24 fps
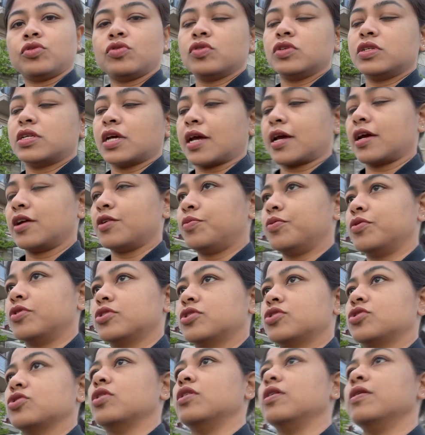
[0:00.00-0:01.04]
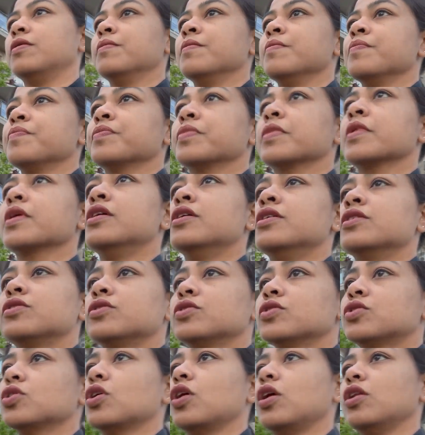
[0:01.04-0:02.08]
তুই জ্যাকেট পরে চল তো
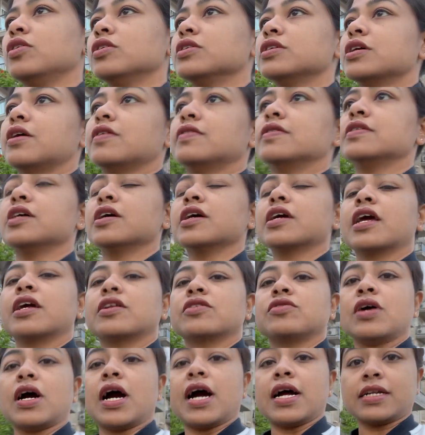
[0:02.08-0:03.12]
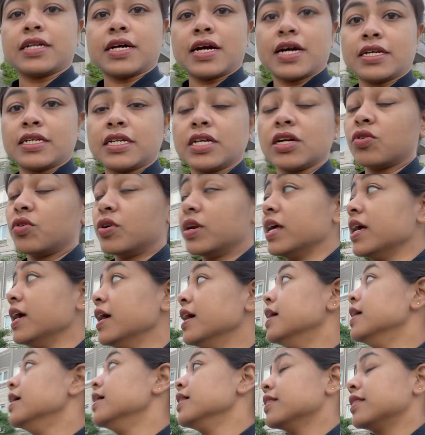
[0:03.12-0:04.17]
চলে যাওয়া যাক একটু হাঁটাহাঁটি করি
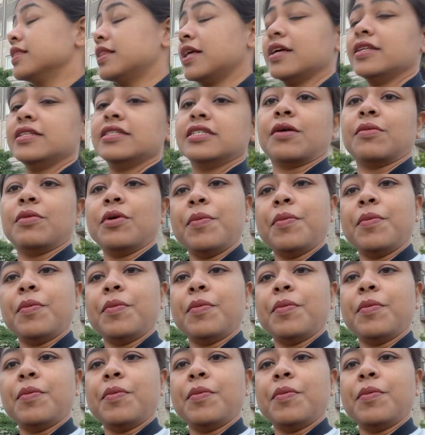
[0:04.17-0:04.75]
দেন যাবো